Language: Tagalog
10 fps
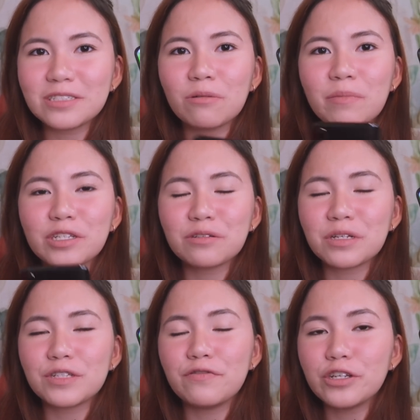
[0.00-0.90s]
So, medyo
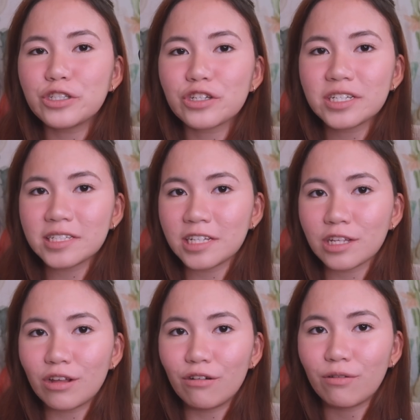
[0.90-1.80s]
mas
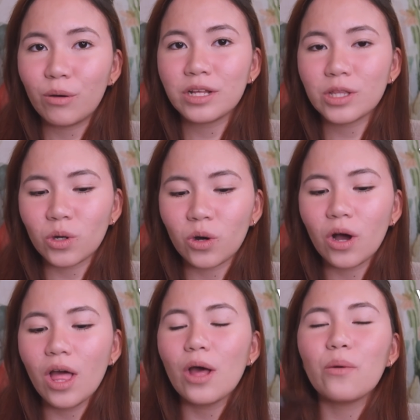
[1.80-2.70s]
futuristic tong phone na to.